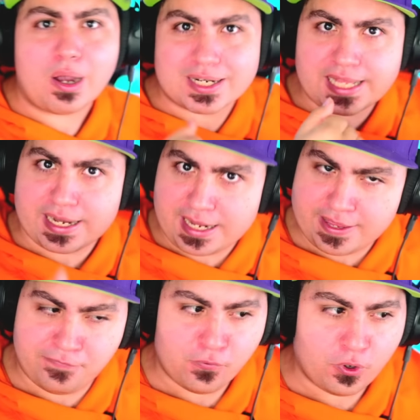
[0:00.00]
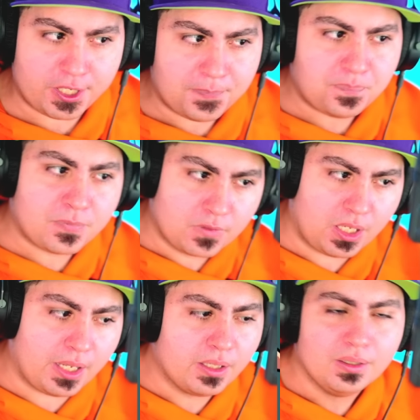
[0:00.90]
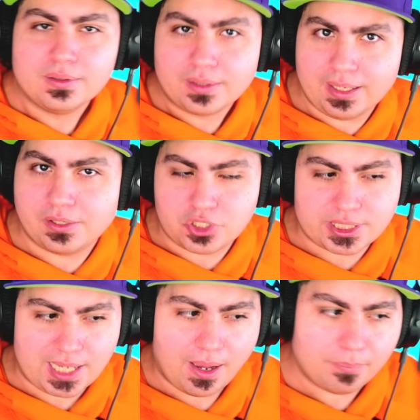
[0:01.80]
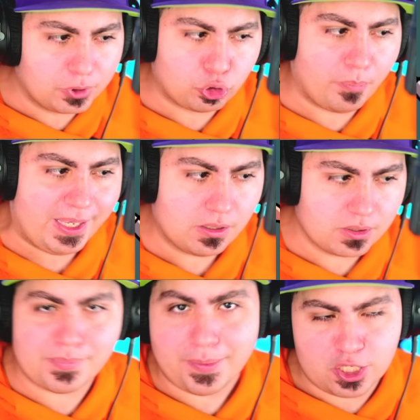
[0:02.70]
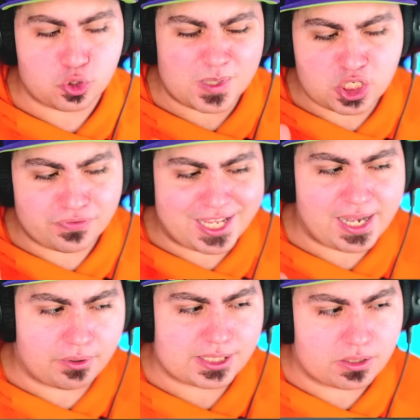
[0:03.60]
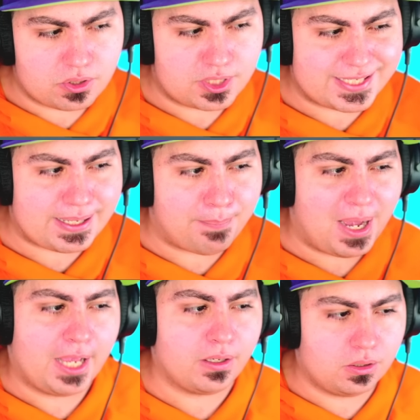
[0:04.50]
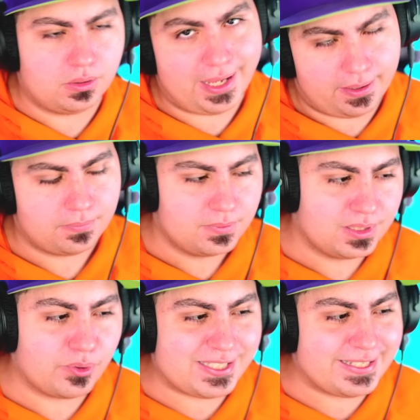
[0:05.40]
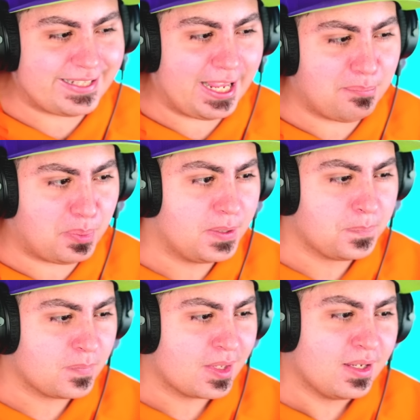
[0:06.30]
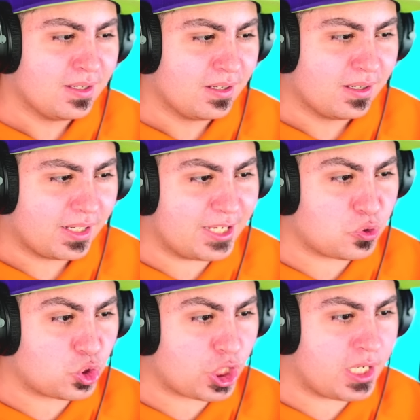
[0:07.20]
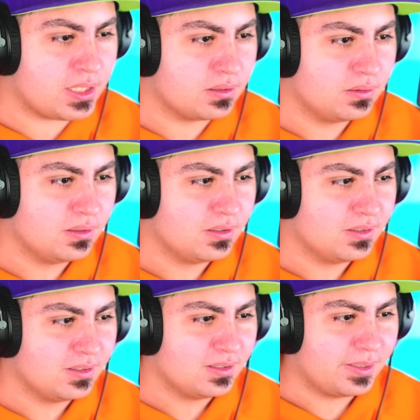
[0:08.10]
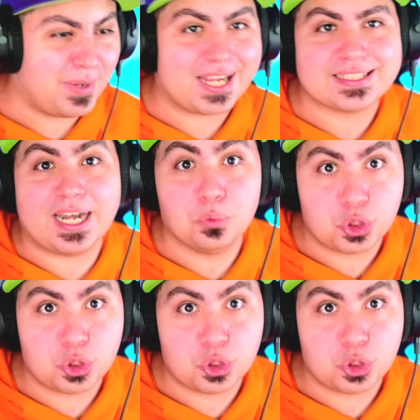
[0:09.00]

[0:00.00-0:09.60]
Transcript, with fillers: A guardarla da fuori, ok? Oh. Che ci sta, è molto meglio. È meglio specificare queste cose, non si sa mai, no? Eh, di questi tempi. Mm-hmm. Che succede? Oh. Mancata la oh.